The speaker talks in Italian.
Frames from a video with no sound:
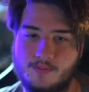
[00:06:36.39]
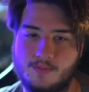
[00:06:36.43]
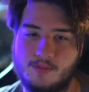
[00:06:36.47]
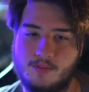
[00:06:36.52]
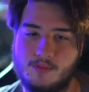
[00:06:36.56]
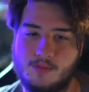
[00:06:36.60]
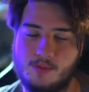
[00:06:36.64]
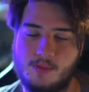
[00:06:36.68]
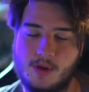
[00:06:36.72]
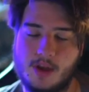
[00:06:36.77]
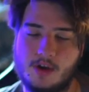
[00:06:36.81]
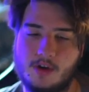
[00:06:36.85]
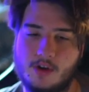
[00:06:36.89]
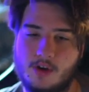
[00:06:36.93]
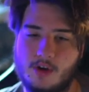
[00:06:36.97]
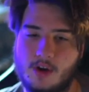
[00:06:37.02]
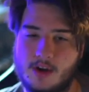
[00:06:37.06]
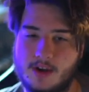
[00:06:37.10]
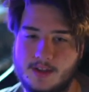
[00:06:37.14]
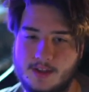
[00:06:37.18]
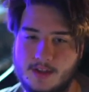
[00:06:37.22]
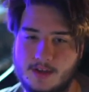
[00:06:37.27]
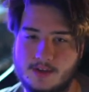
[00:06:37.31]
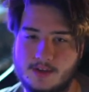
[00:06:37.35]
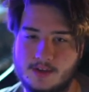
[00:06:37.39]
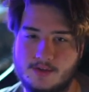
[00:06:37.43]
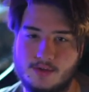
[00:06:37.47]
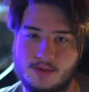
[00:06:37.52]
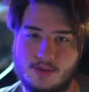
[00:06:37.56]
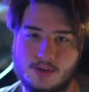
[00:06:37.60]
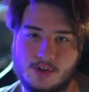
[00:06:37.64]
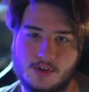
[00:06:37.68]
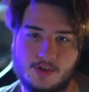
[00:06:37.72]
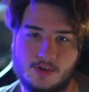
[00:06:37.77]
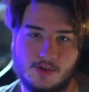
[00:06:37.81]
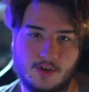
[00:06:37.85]
più piccolo anche di
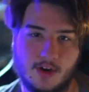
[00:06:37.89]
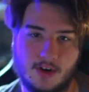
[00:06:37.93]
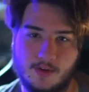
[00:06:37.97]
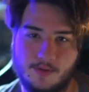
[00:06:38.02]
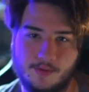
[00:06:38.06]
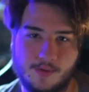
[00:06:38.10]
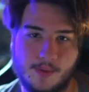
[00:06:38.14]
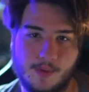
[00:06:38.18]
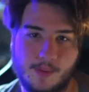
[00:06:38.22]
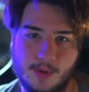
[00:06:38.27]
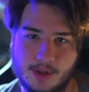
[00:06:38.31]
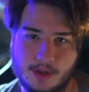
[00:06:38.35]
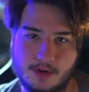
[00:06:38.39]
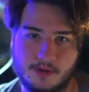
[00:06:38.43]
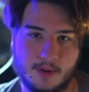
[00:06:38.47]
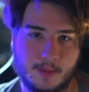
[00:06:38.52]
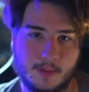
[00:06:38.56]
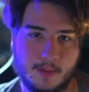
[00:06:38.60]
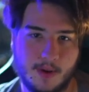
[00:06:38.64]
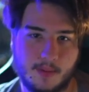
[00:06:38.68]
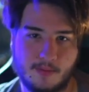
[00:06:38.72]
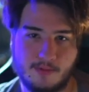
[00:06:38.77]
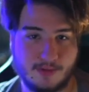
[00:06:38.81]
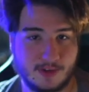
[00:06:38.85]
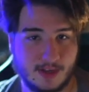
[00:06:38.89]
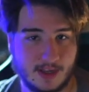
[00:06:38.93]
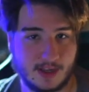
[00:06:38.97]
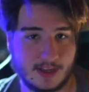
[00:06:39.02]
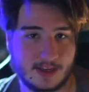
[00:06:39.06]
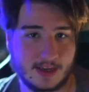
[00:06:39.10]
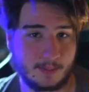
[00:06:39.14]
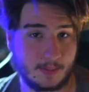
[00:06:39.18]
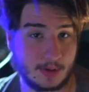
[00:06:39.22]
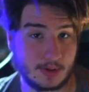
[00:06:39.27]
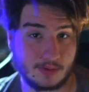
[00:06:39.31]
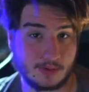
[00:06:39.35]
risoluzione, non è, ovviamente non abbiamo un
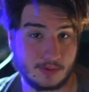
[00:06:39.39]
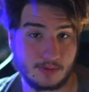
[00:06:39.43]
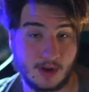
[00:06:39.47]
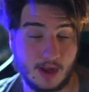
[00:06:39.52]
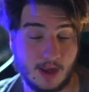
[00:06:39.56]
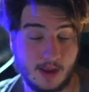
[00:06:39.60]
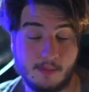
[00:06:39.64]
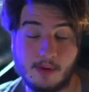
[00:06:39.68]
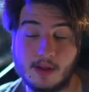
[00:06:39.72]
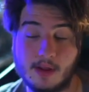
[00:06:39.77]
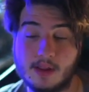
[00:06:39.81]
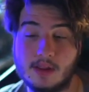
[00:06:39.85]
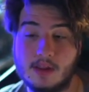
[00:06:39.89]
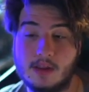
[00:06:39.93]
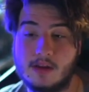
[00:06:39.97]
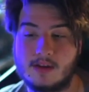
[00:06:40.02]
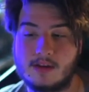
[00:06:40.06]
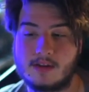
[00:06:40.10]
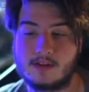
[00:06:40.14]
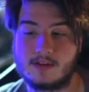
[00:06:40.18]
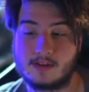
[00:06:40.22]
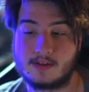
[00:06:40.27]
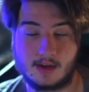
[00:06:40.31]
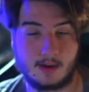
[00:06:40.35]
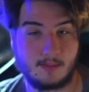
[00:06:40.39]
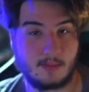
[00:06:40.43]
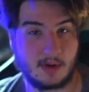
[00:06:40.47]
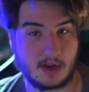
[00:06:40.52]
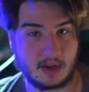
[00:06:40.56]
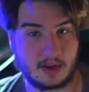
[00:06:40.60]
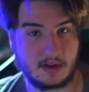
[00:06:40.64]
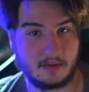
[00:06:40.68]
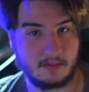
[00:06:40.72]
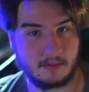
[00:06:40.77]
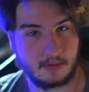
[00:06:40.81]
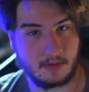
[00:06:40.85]
6K su un iPad Sarebbe
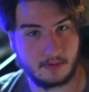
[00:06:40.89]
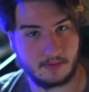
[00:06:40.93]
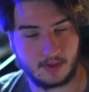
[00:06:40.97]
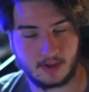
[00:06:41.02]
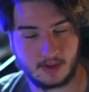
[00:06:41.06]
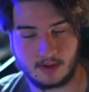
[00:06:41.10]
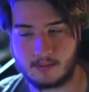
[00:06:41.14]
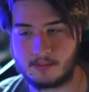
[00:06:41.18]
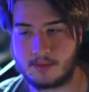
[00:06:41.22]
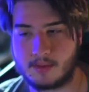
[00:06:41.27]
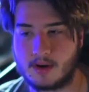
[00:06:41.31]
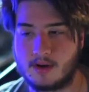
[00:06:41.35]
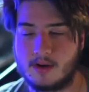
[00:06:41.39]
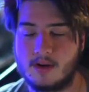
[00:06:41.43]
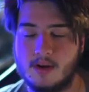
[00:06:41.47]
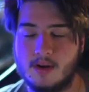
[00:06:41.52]
anche un po' figo però.